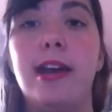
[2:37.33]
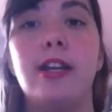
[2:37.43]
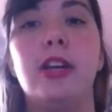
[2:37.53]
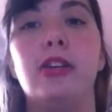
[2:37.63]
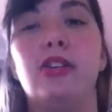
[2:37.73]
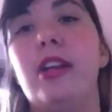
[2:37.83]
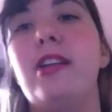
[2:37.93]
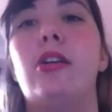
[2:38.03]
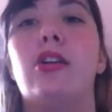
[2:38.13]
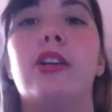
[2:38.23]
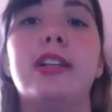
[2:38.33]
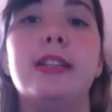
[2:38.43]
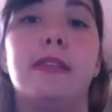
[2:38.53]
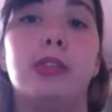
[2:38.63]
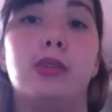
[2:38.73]
e
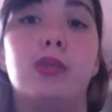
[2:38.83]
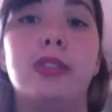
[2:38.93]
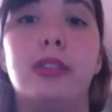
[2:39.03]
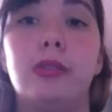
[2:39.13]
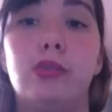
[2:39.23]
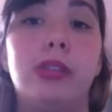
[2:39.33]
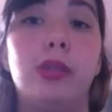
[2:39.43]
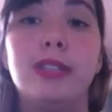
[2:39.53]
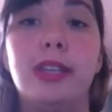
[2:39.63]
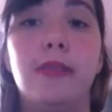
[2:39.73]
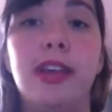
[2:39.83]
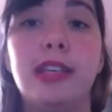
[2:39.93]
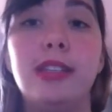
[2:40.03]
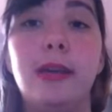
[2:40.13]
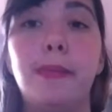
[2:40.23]
organizzava quest- tutte queste
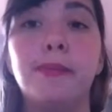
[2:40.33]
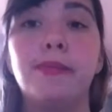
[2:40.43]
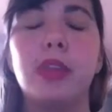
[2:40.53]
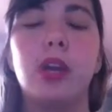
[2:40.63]
feste